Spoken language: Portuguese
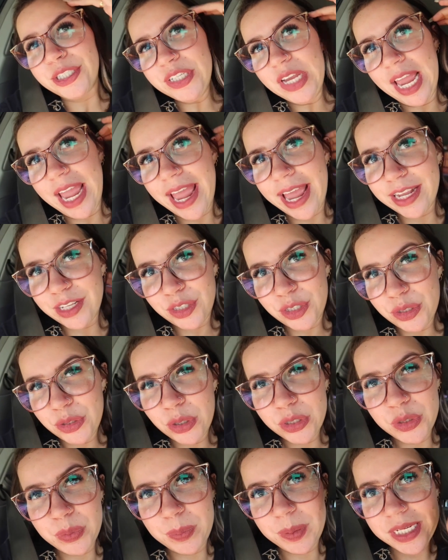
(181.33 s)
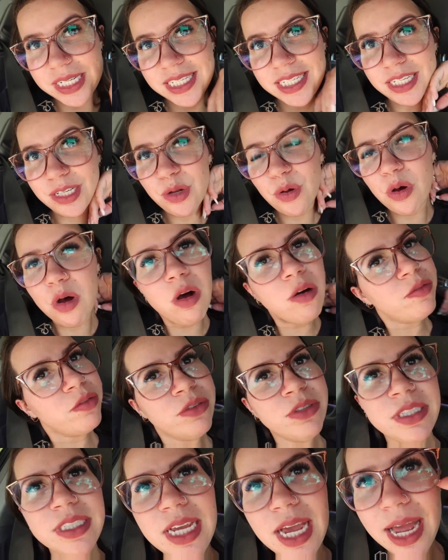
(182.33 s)
gente, tô de pince
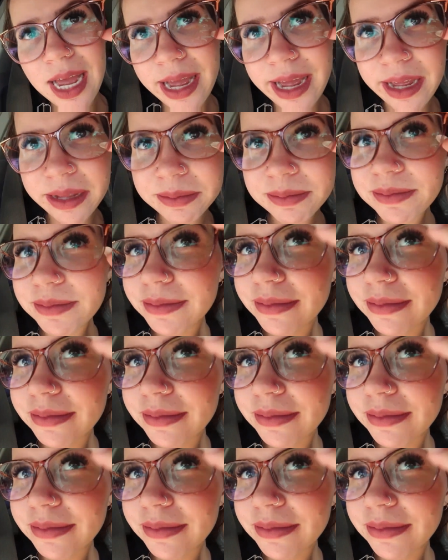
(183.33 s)
novo já.